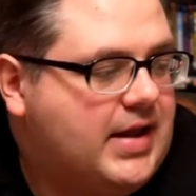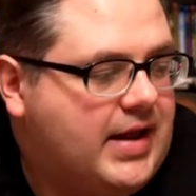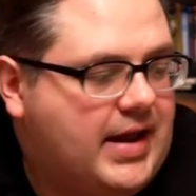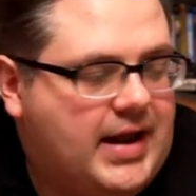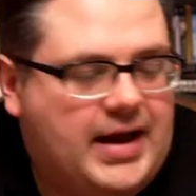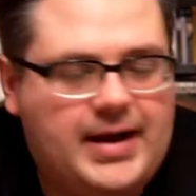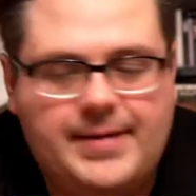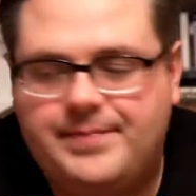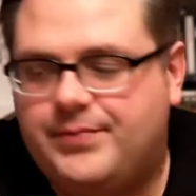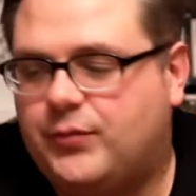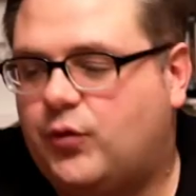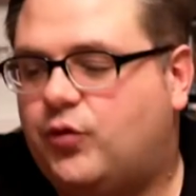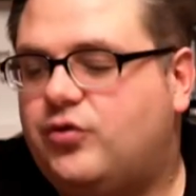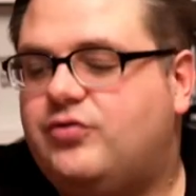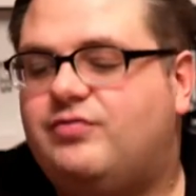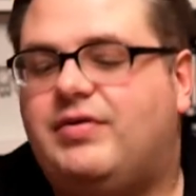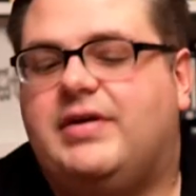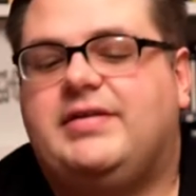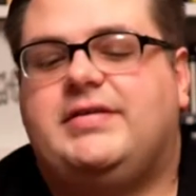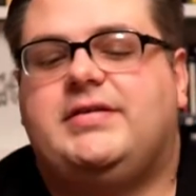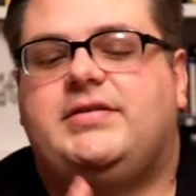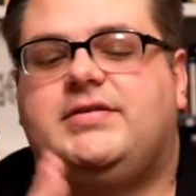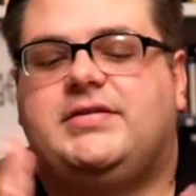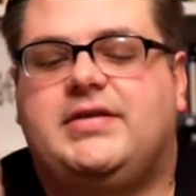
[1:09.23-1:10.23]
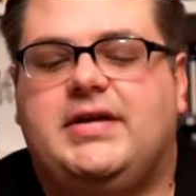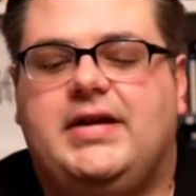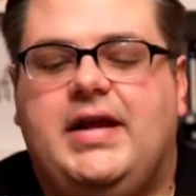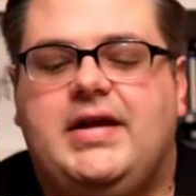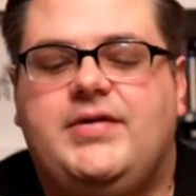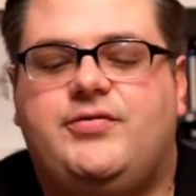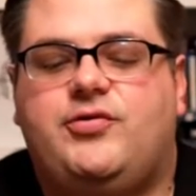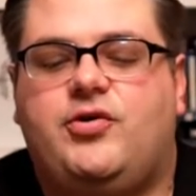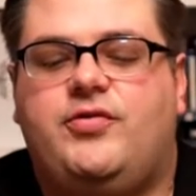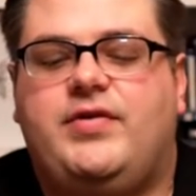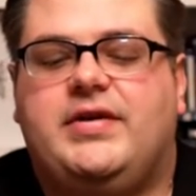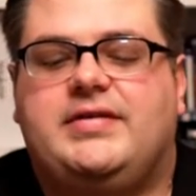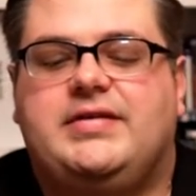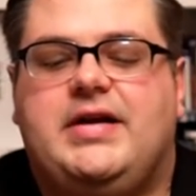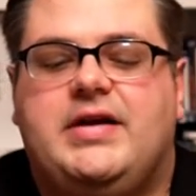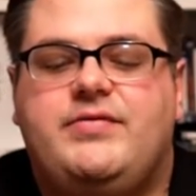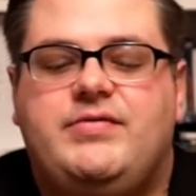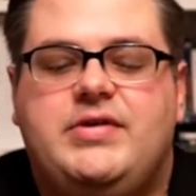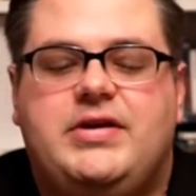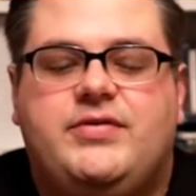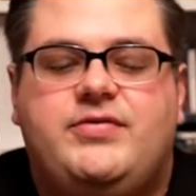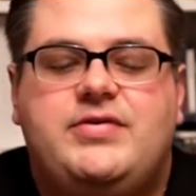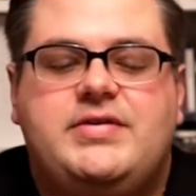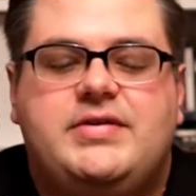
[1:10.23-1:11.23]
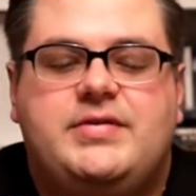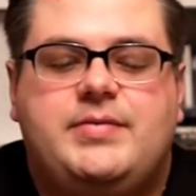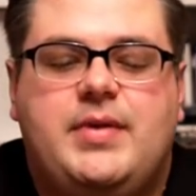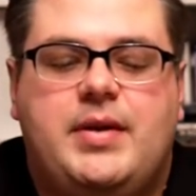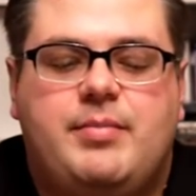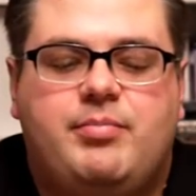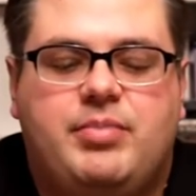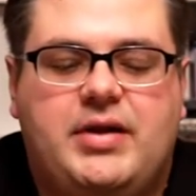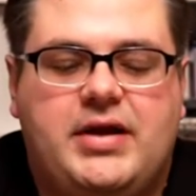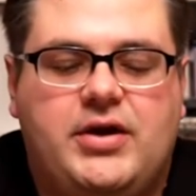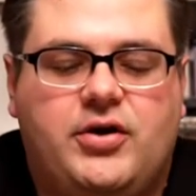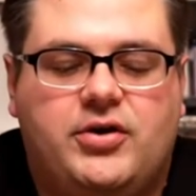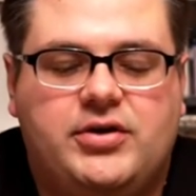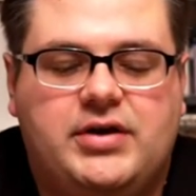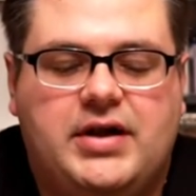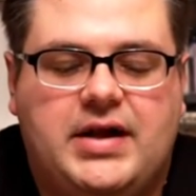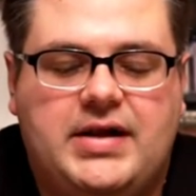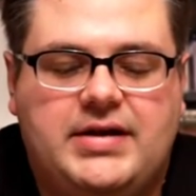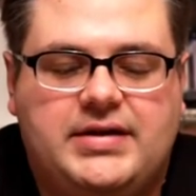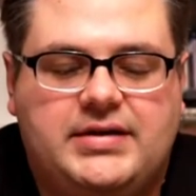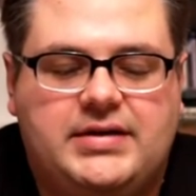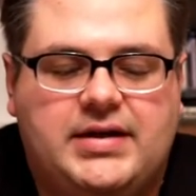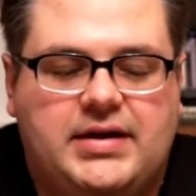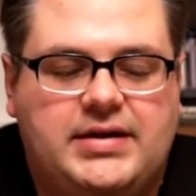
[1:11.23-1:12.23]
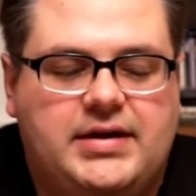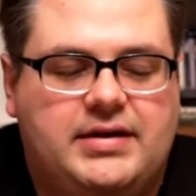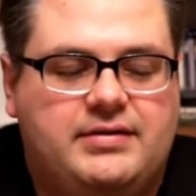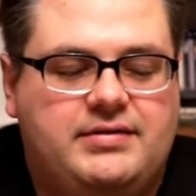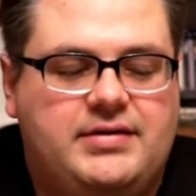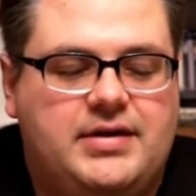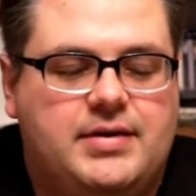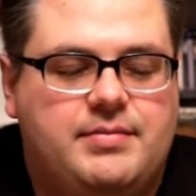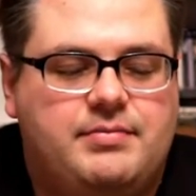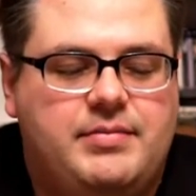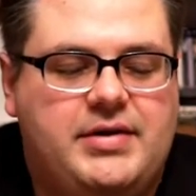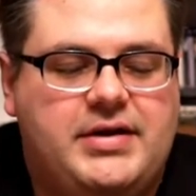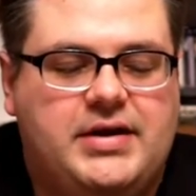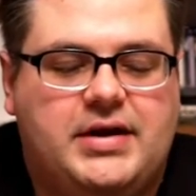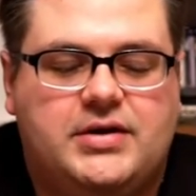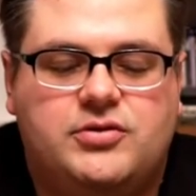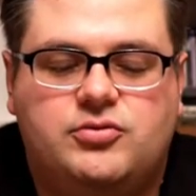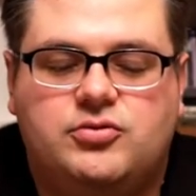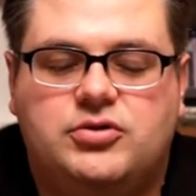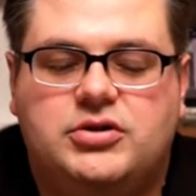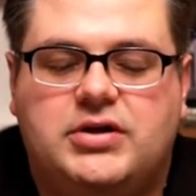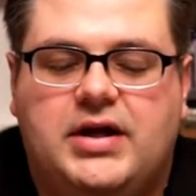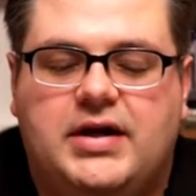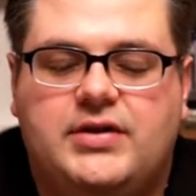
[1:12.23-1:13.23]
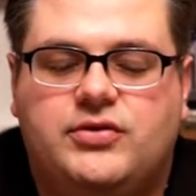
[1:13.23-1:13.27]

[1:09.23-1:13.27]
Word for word: Ähm, und was ich gleich vorweg sagen will, ich finde äh, Play On halt dann jetzt hier mega cool.